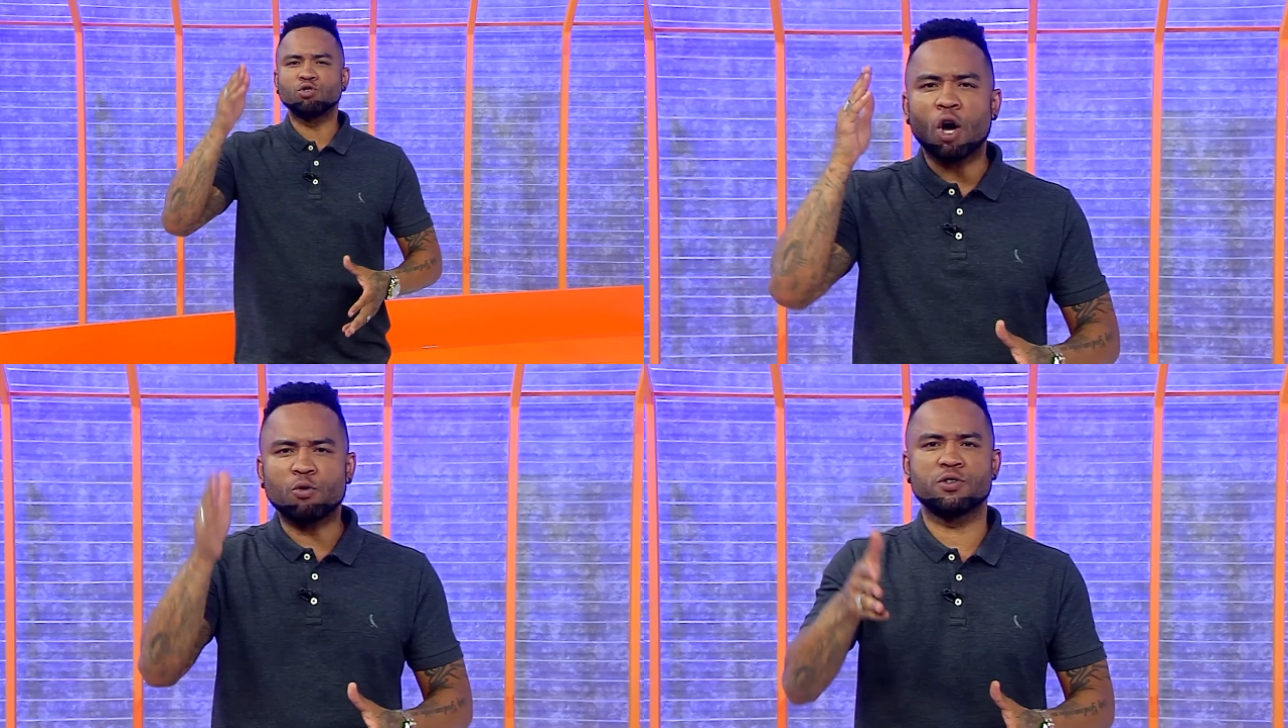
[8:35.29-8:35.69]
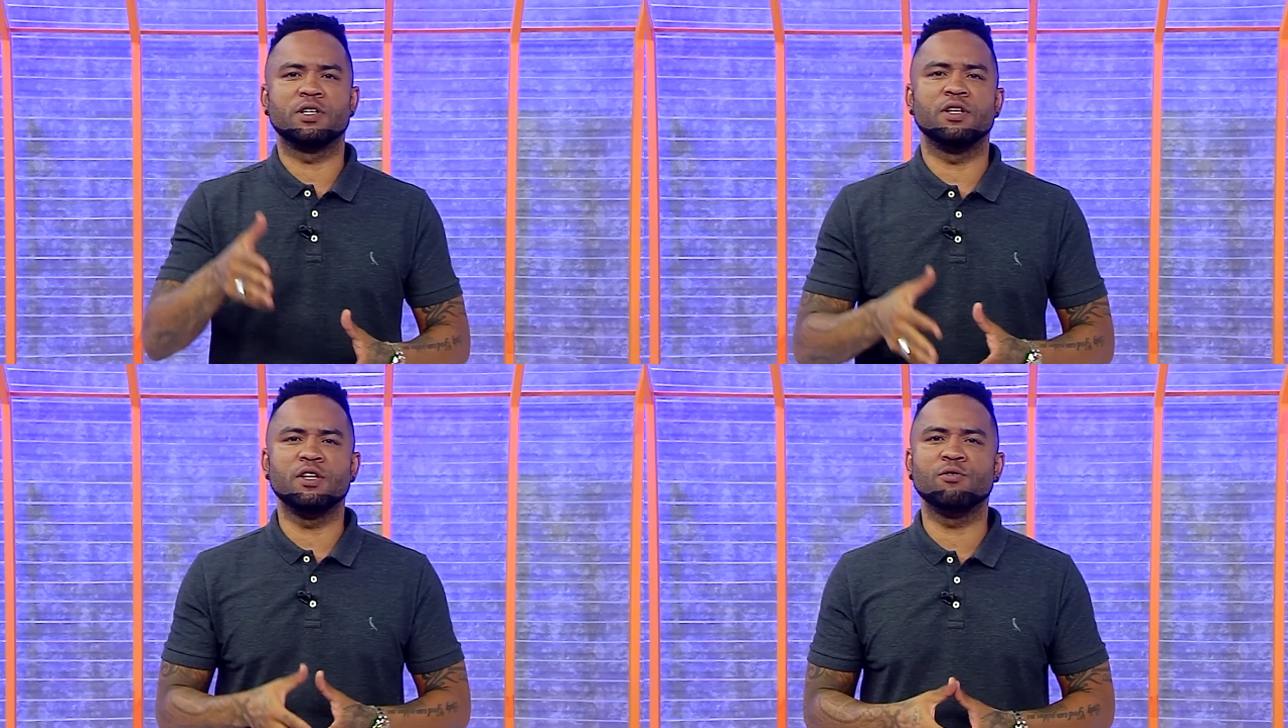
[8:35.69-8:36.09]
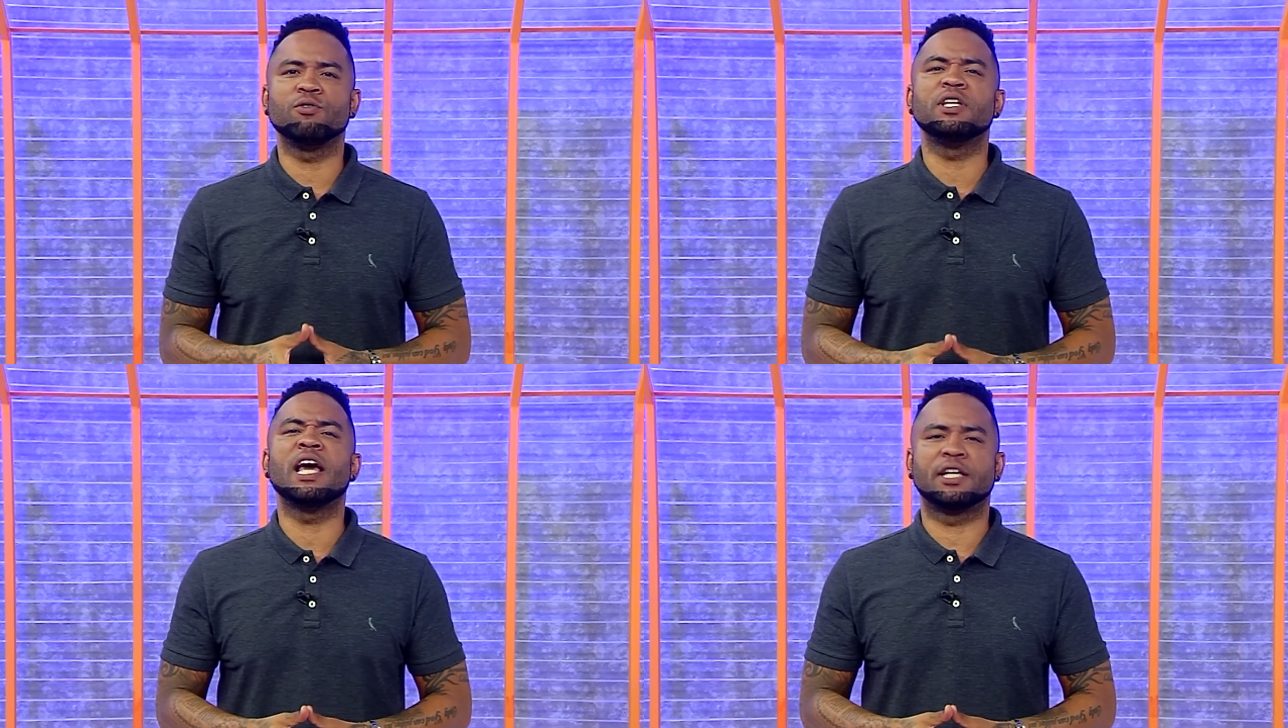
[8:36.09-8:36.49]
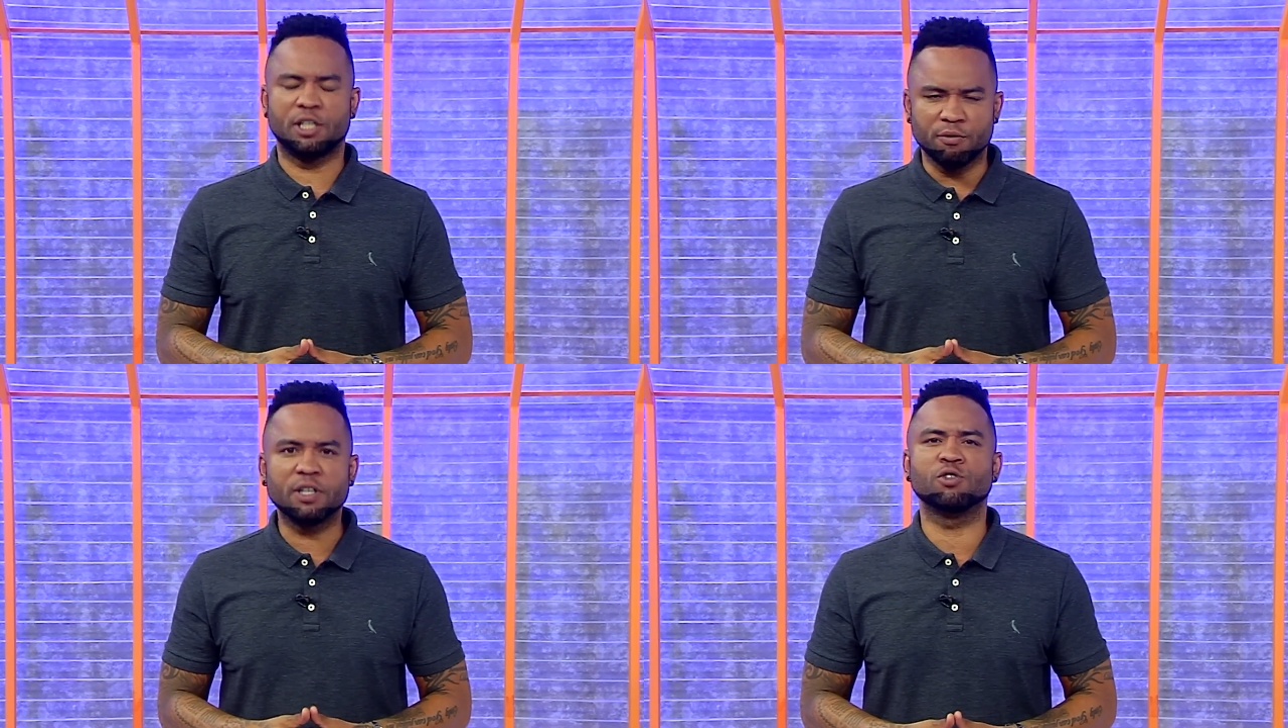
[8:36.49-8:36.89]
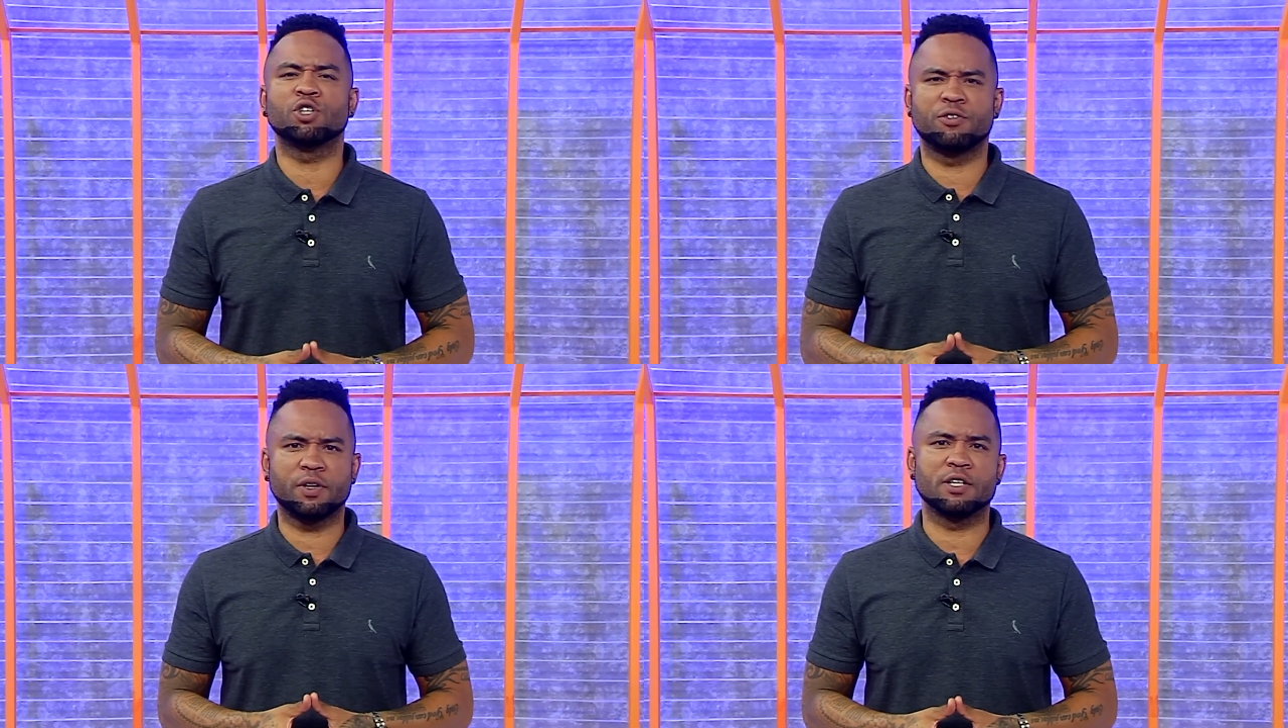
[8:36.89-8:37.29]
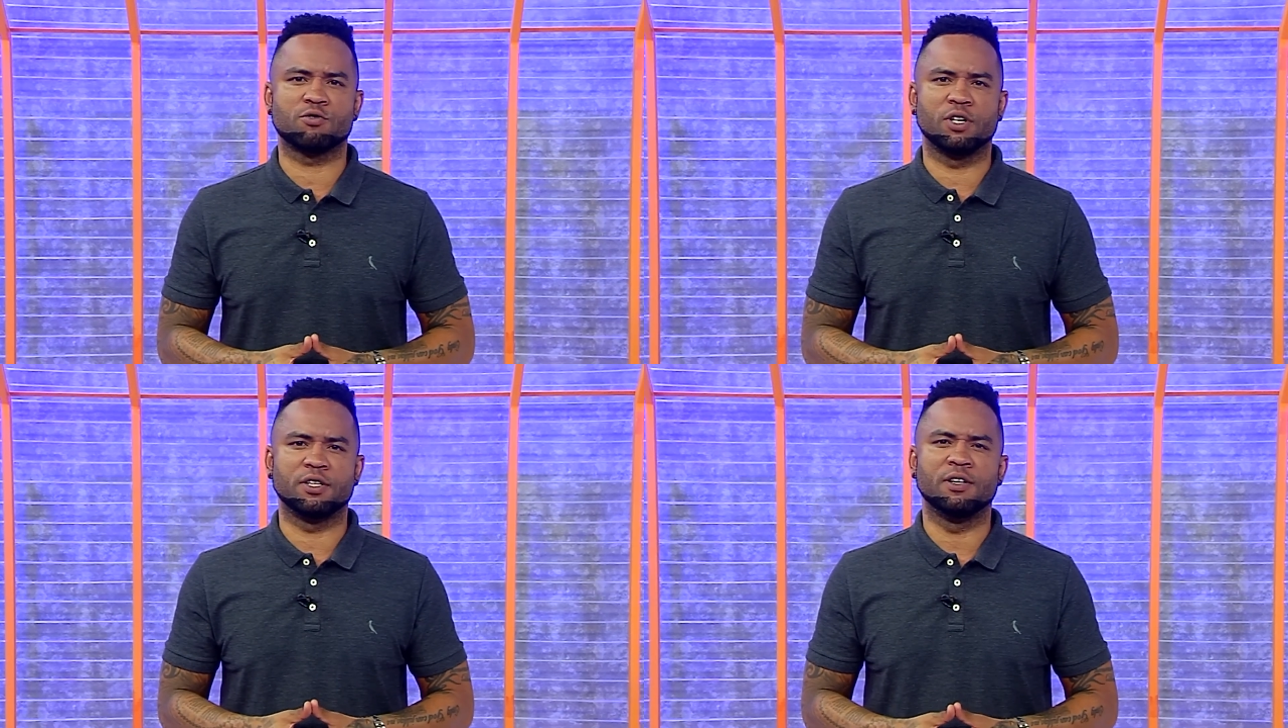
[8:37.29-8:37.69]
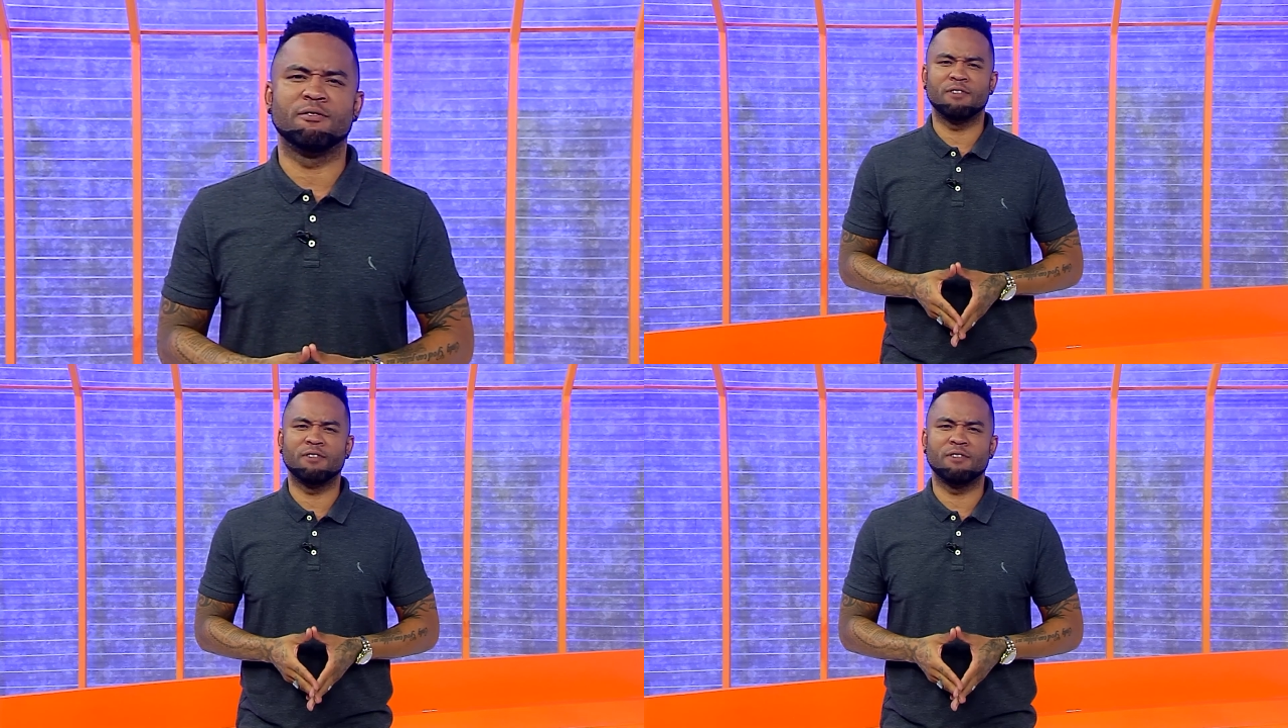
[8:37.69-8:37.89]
toca o sininho e ativa as notificações.